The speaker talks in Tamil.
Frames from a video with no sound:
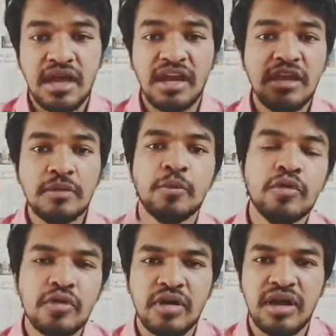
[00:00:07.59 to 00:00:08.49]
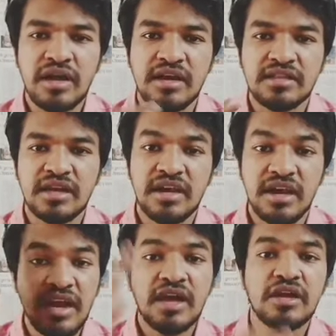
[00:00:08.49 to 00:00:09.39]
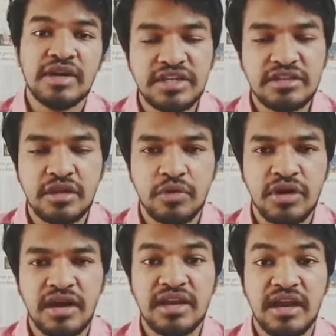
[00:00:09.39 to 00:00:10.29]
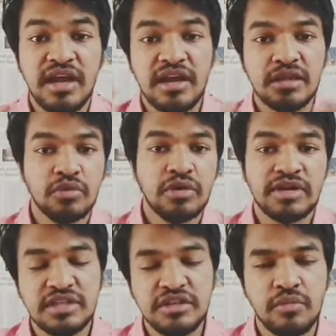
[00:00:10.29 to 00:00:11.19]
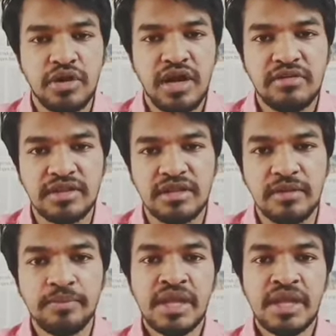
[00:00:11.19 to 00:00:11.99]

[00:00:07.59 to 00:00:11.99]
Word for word: கனியன் பூங்குன்றனார் கிட்டத்தட்ட ரெண்டாயிரம் வருஷத்துக்கு முன்னாடி ரெண்டாயிரத்தி முந்நூறு வருஷத்துக்கு முன்னாடி வந்து